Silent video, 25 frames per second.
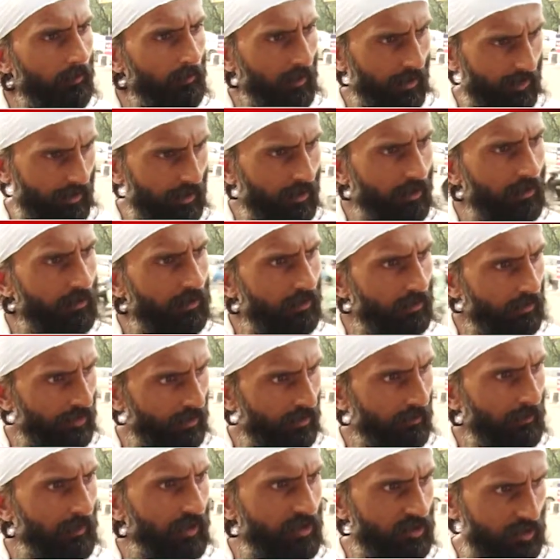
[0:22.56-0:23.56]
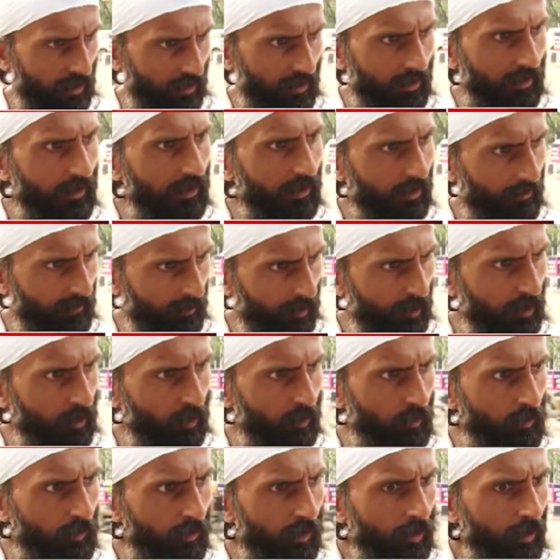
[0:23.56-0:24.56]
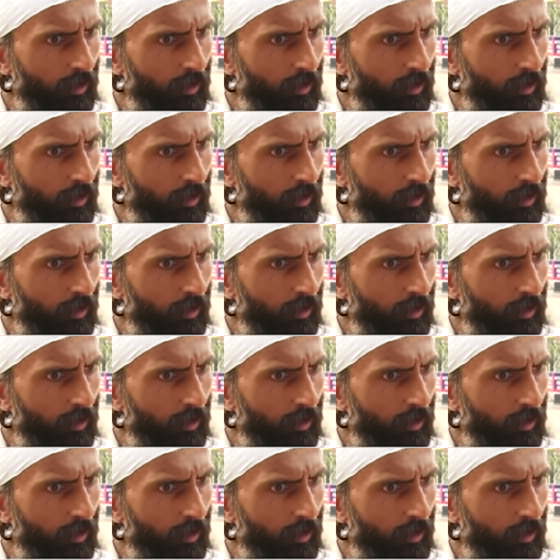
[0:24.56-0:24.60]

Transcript: पैदल मैं चल के कवर करूं